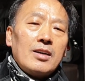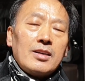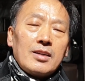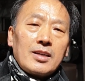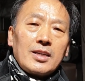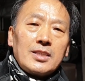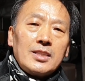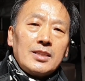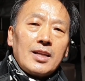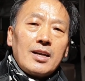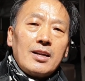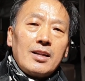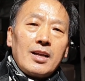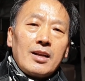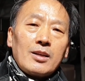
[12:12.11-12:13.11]
이렇게
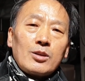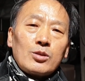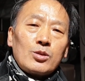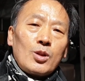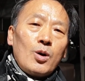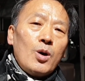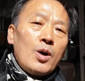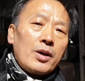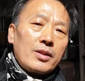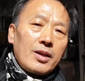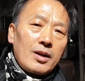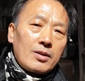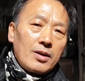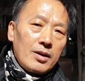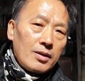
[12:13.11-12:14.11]
진단을 내려줘서
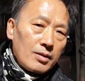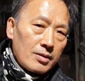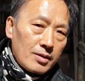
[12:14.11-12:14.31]
될 것